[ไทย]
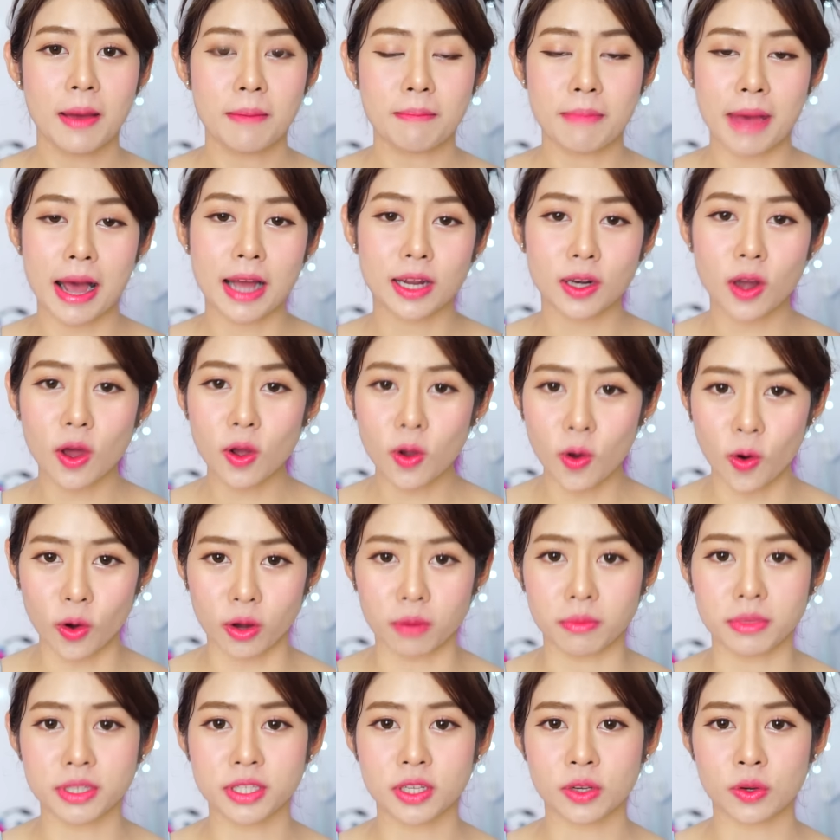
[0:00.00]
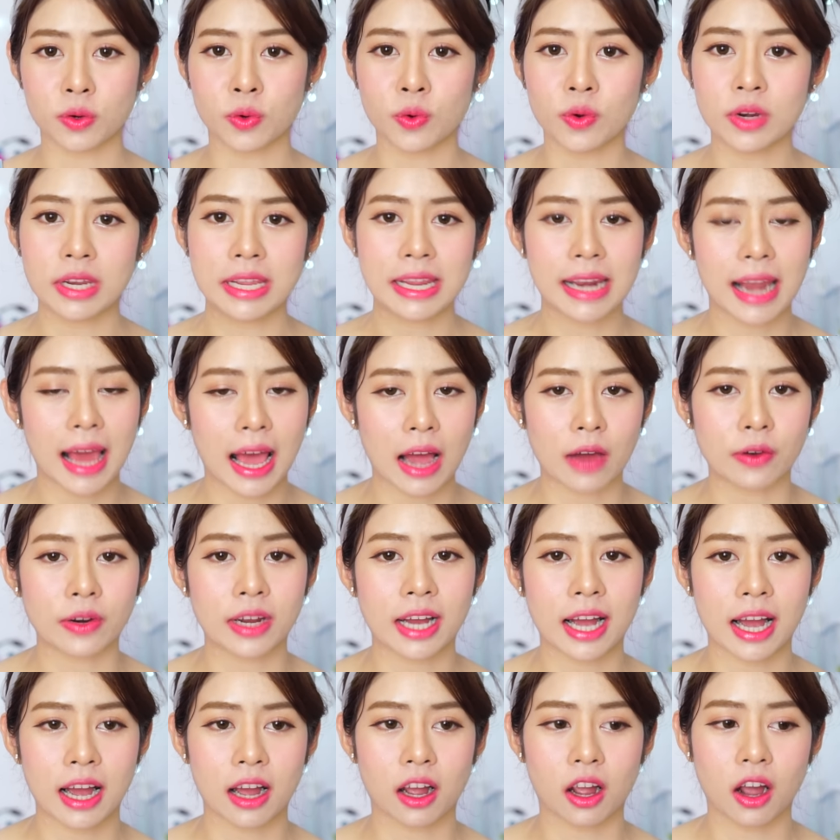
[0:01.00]
มาร์กล่องหนเมื่อสักครู่นี้แล้ว
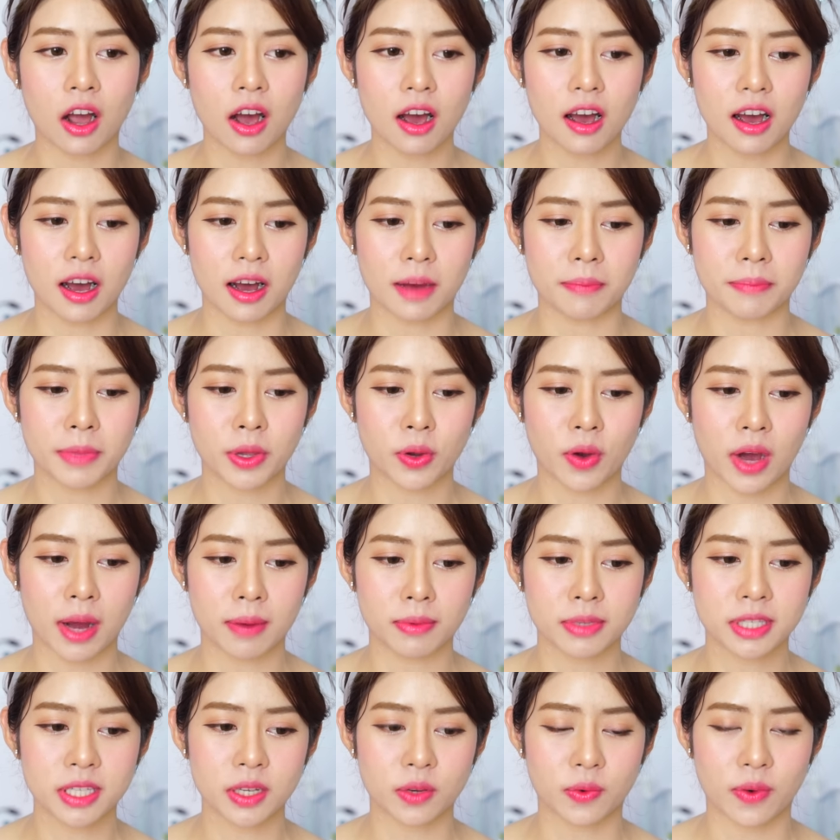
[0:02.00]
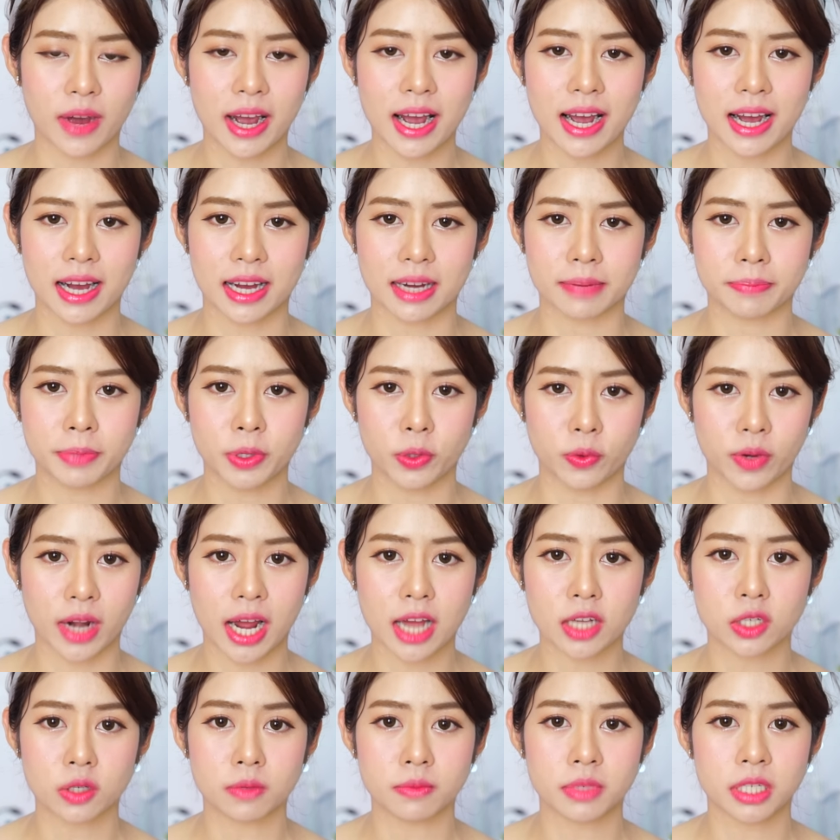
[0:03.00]
นะคะ ก็มีความรู้สึกว่าผิวห
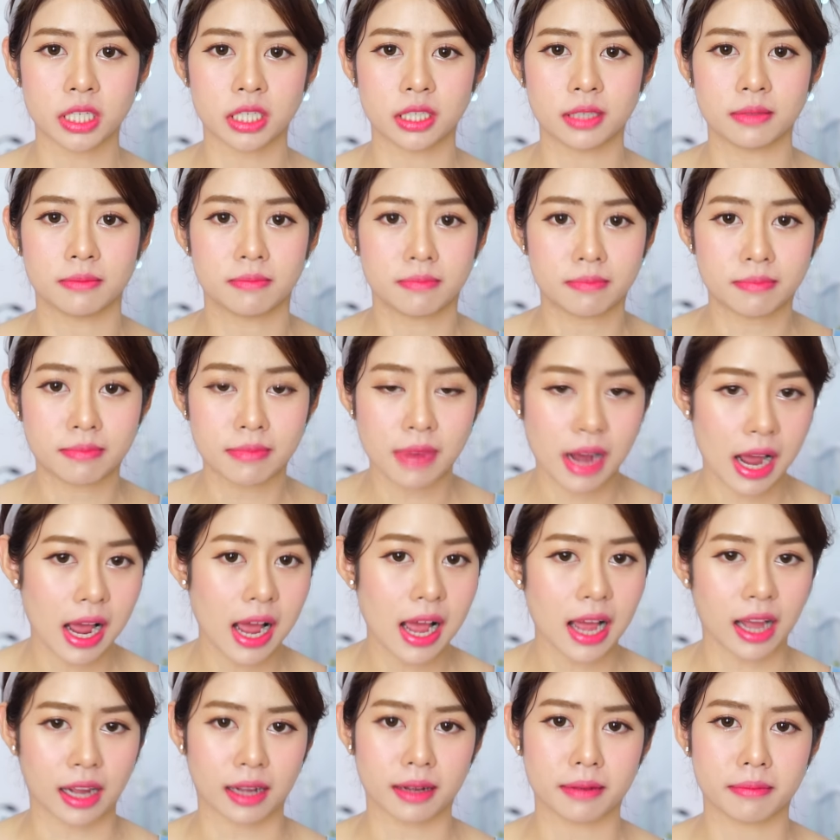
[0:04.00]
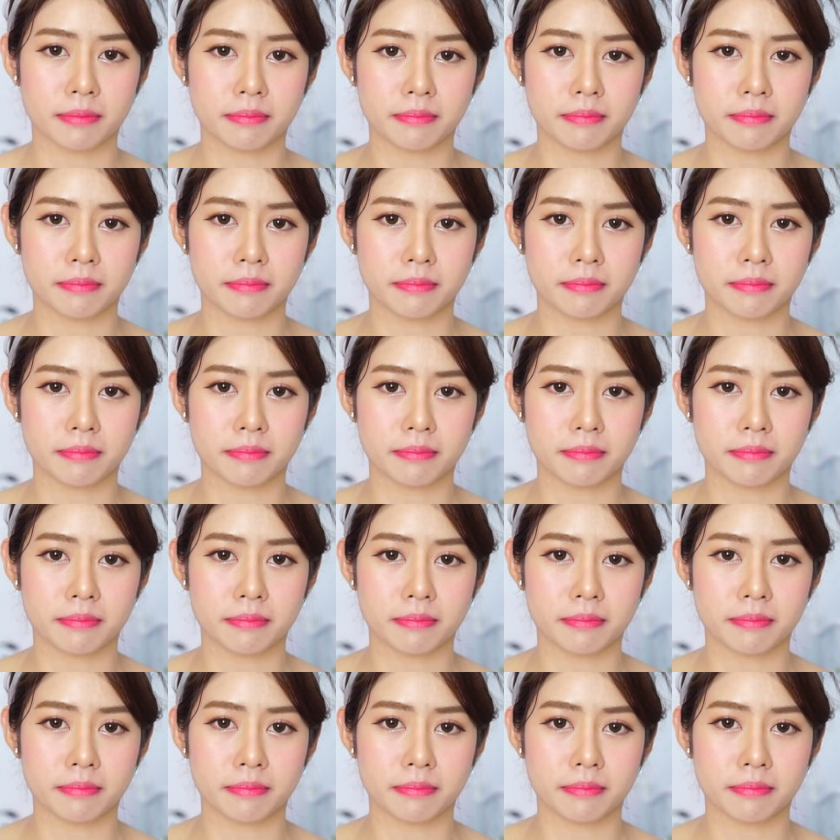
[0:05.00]
น้าชุ่มชื้นมาก